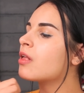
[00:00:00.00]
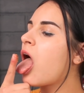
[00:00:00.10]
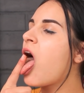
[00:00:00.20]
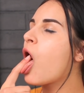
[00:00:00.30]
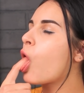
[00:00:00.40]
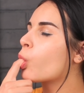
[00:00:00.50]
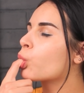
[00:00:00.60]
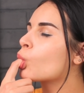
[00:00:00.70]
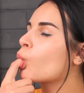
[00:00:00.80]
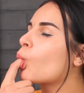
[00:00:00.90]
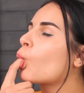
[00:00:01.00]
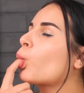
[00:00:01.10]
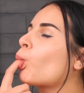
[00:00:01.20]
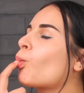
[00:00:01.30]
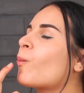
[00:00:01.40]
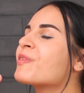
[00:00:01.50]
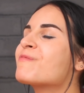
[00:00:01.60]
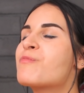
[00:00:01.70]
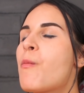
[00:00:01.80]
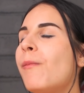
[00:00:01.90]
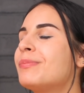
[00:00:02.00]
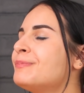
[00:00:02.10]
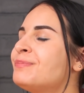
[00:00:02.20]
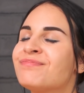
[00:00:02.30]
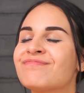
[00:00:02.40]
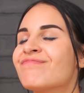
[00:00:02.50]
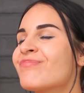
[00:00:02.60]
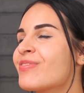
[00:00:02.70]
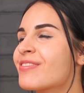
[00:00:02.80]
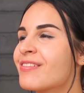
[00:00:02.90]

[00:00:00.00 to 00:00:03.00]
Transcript: ये डिश जादुई है शानदार